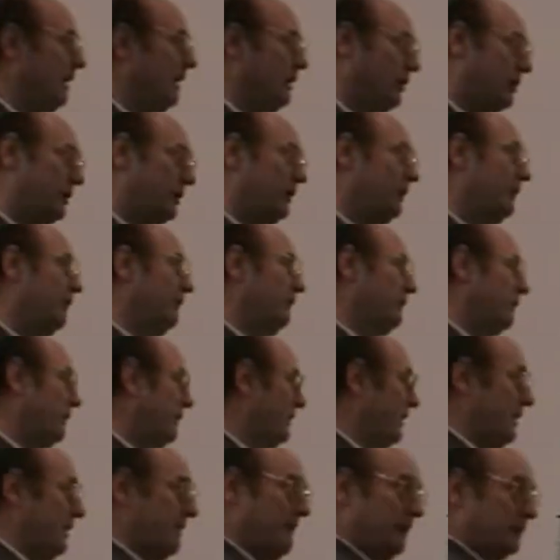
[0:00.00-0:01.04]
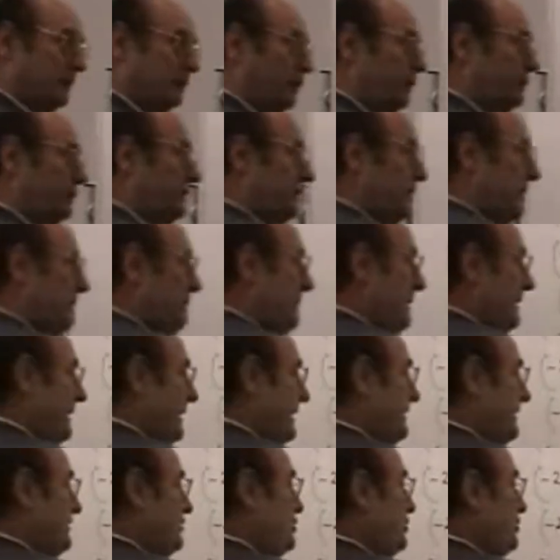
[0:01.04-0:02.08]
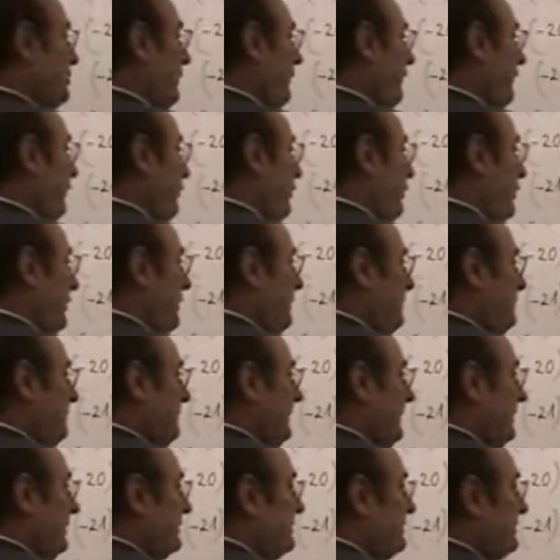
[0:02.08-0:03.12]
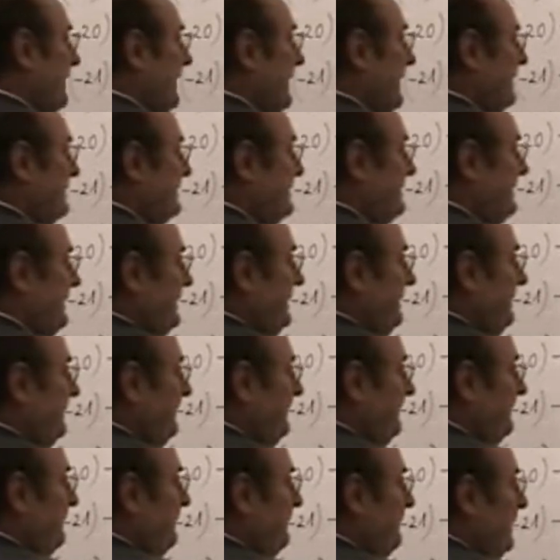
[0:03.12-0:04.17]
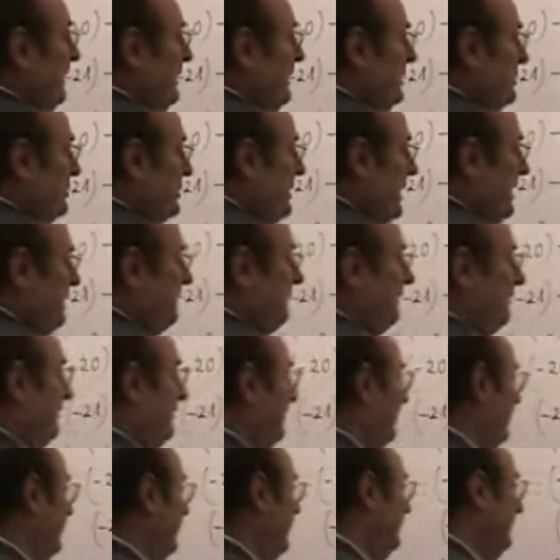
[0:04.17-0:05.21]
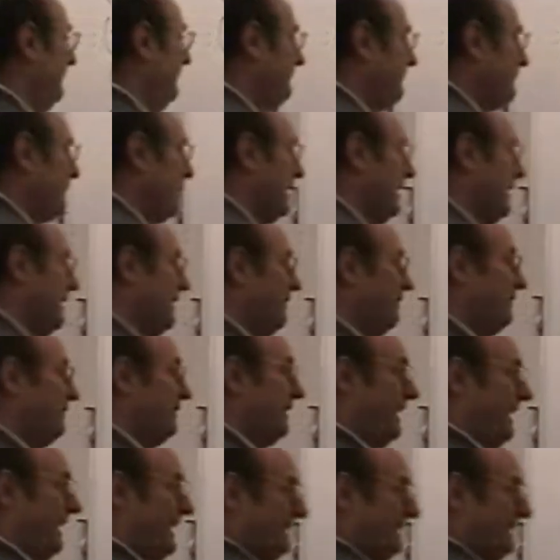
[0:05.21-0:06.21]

Auch hier gehen wir trotzdem mal ganz stur vor. Minus 18 schreiben wir wieder hin. Wir